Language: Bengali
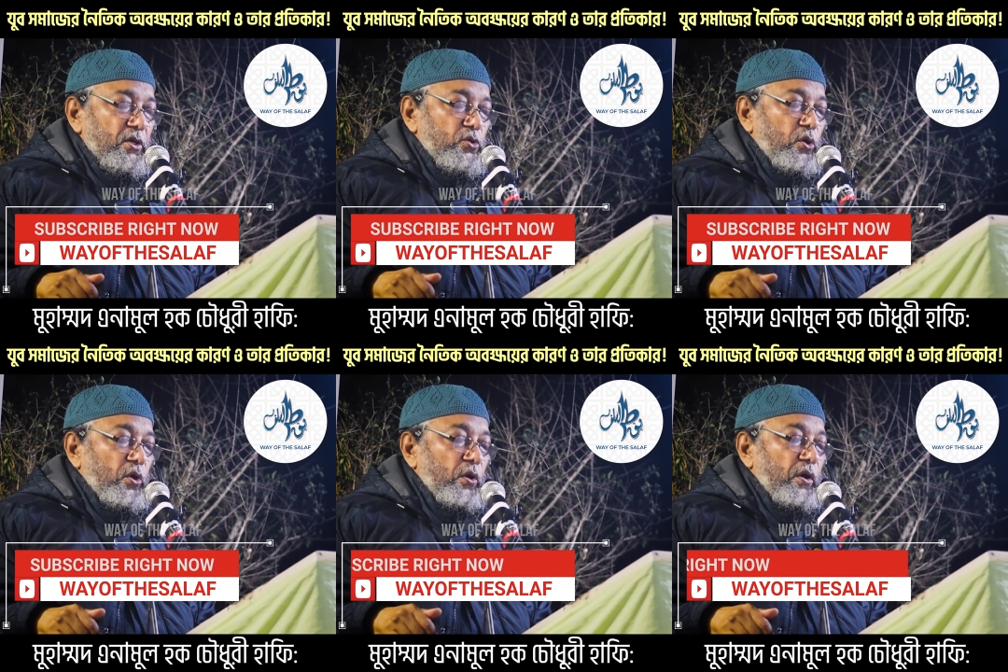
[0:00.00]
তো
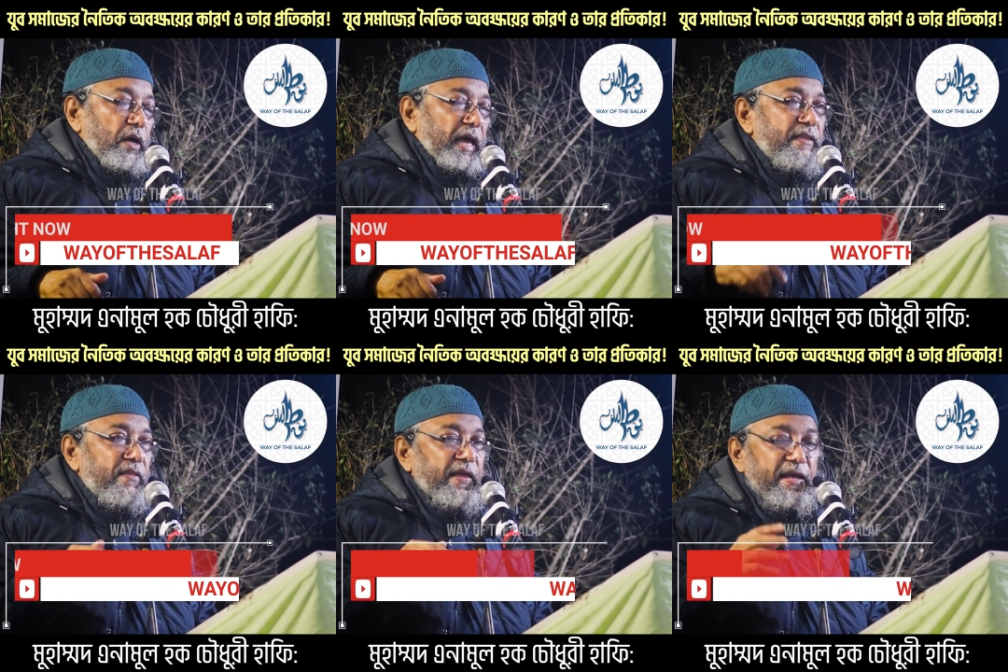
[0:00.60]

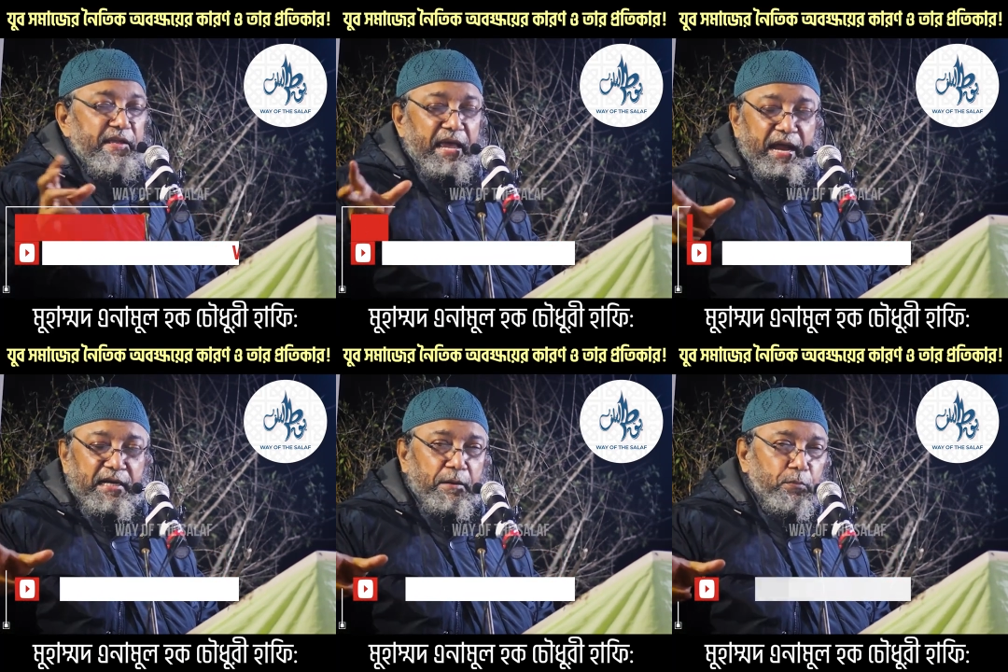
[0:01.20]
একদিন দেখি যে
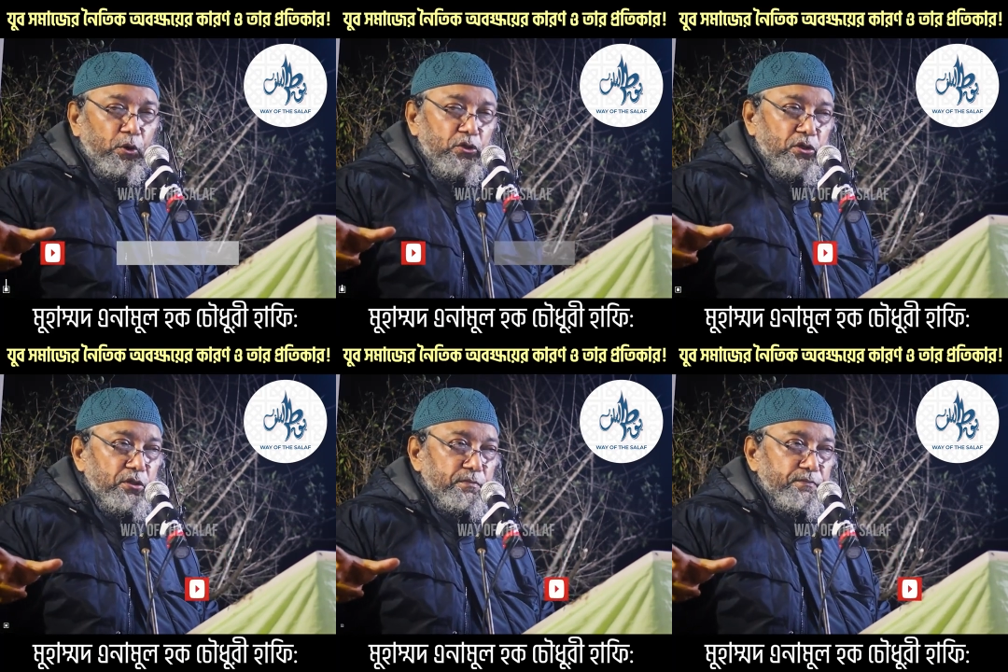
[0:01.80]
একটা বুথ
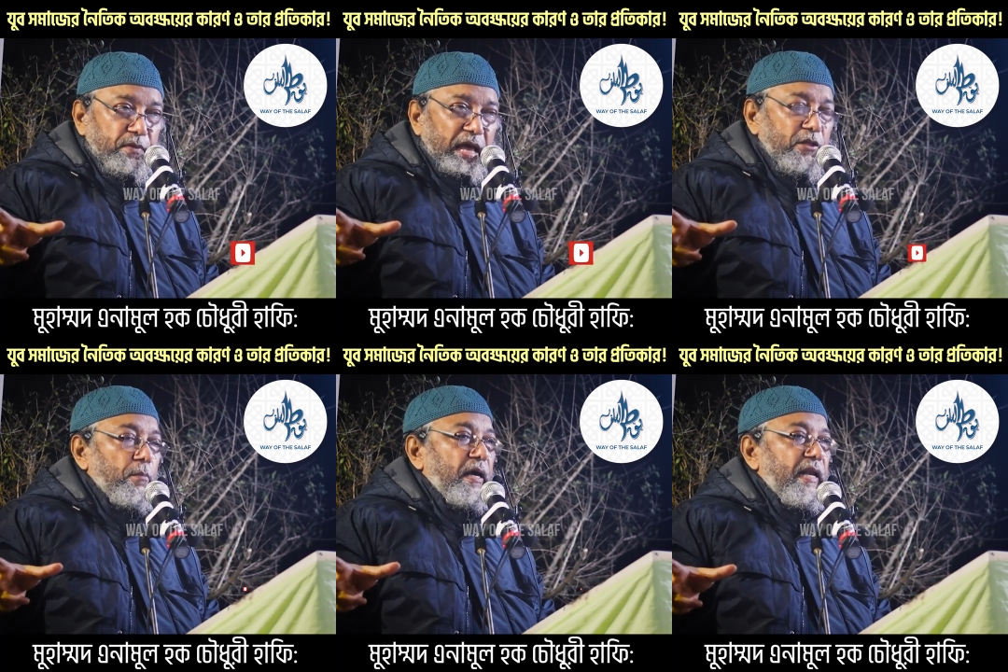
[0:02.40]

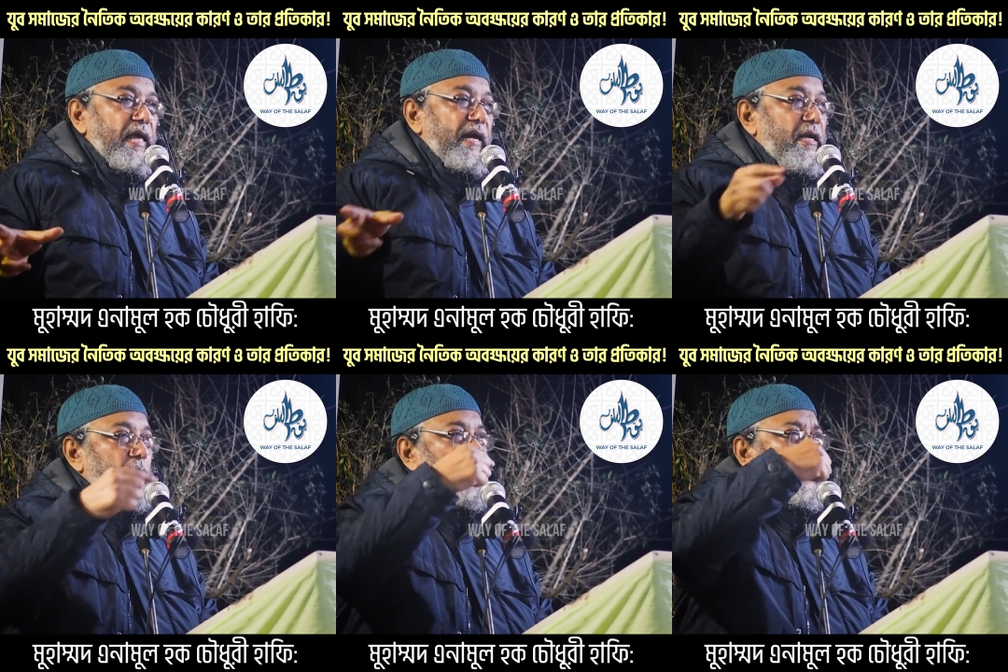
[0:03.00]
একদম খালি আর
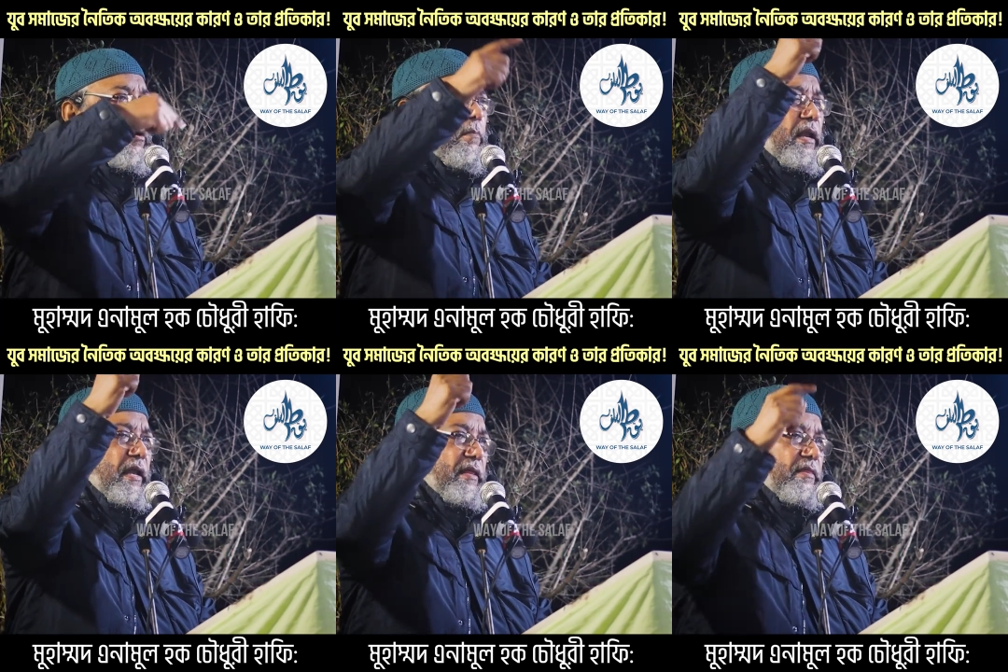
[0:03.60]
একটা বুথে লম্বা
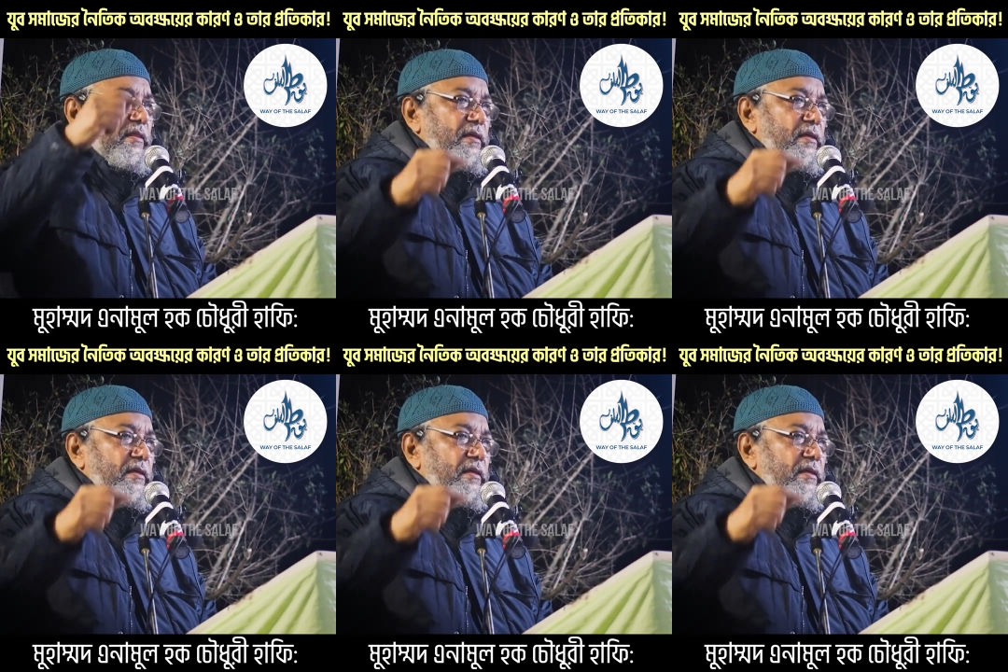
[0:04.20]
লাইন